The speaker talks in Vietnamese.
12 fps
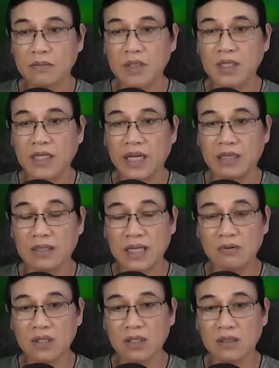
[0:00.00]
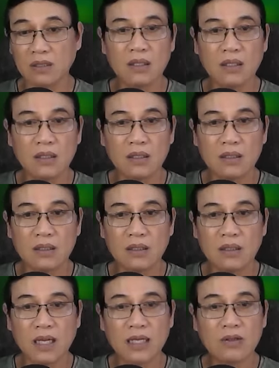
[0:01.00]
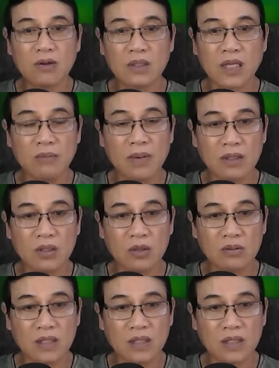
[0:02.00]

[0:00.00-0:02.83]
Như vậy sao được? Anh không thể mặc đồ